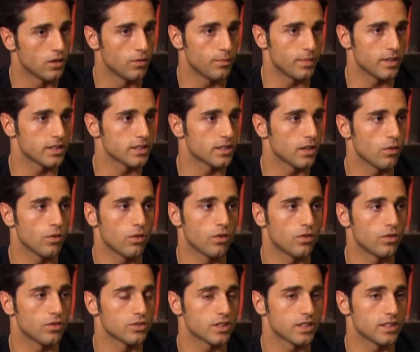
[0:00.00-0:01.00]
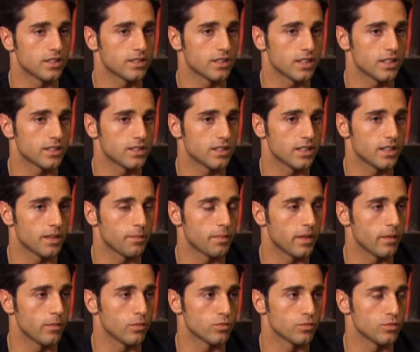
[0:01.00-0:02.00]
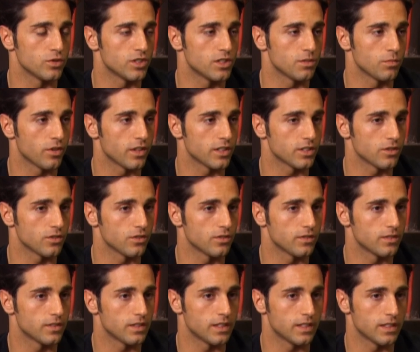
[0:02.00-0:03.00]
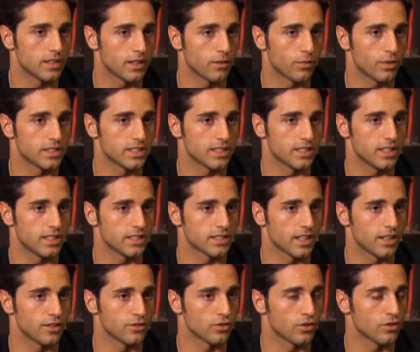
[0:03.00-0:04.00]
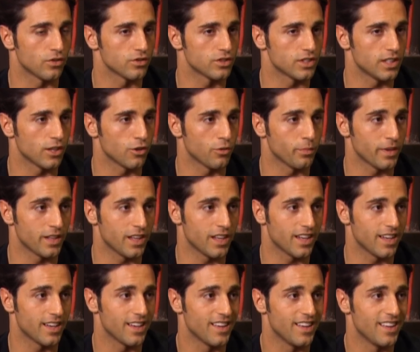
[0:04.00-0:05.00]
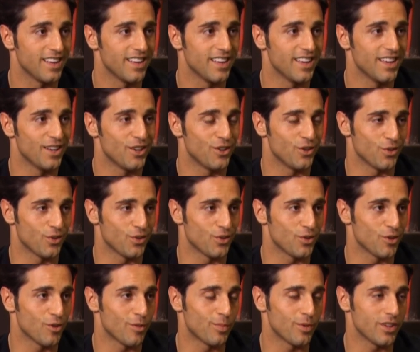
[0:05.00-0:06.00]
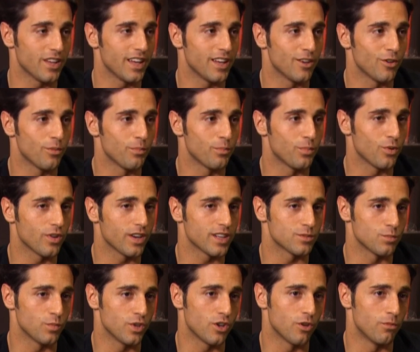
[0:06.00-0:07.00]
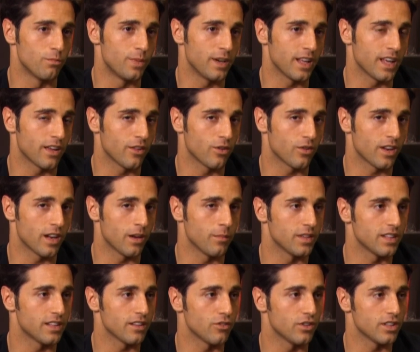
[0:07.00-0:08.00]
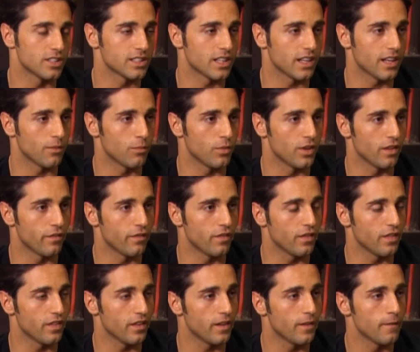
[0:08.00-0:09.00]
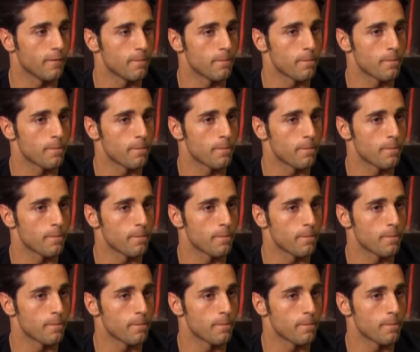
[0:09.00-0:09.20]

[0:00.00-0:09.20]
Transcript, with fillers: Hombre, desde luego, los artistas eh, dependemos muchísimo de eso. Eh, da igual si tienes talento o no, si la compañía no, no apoya y no empuja es muy complicado. Realmente hoy está muy difícil.